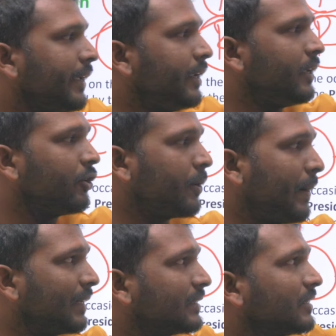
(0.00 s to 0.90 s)
ఈ యొక్క
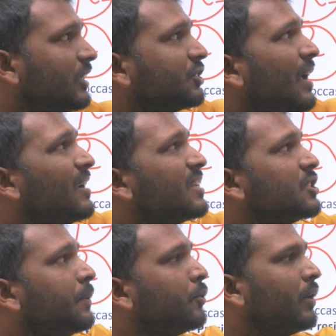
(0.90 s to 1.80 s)
భారతరత్న స్టార్ట్
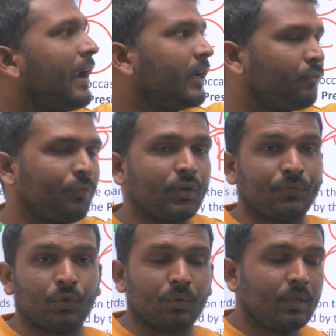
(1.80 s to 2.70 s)
చేసినప్పుడు నైన్టీన్ ఫిఫ్టీ
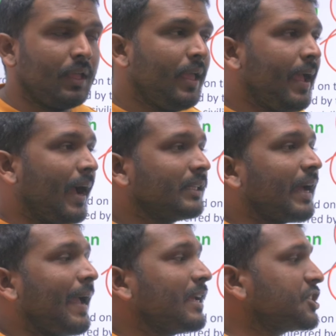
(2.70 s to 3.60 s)
ఫోర్ అయితే
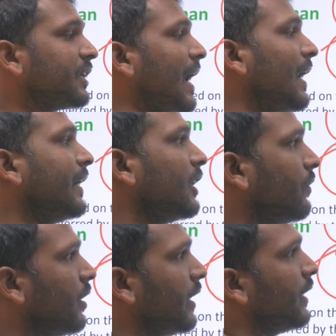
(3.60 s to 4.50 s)
హైయెస్ట్ గ్యాలెంటరీ
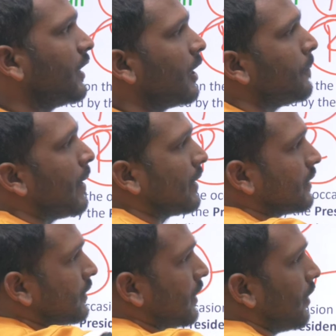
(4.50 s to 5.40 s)
అవార్డు ఏంటిదన్నా
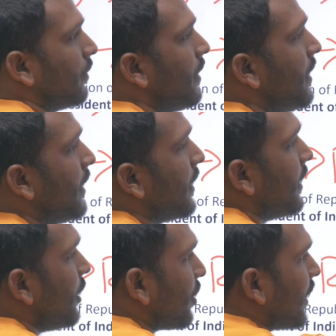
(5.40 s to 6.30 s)
భారతరత్న
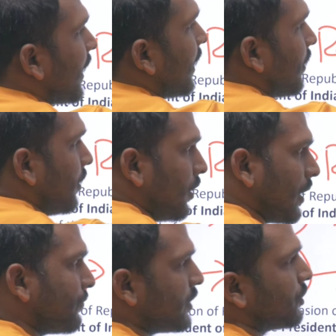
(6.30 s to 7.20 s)
ఈ యొక్క నైన్ ఇది
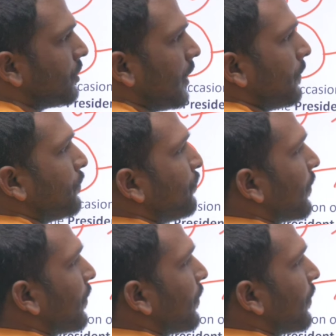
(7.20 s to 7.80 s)
రఫ్ చేస్తున్నాను